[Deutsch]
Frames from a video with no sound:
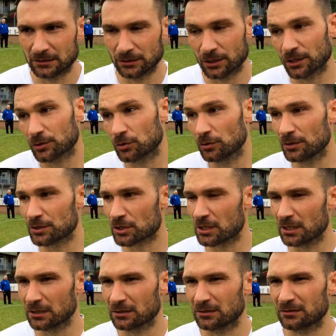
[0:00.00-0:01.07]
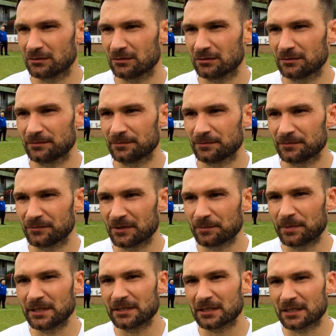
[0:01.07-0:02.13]
Ja, natürlich, klar. Ähm, wir
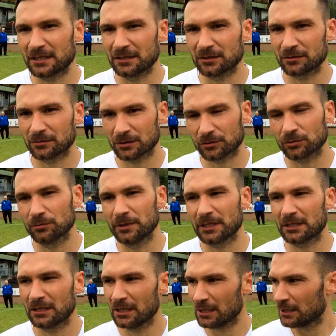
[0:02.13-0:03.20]
haben Peter kennt, oder Rubik,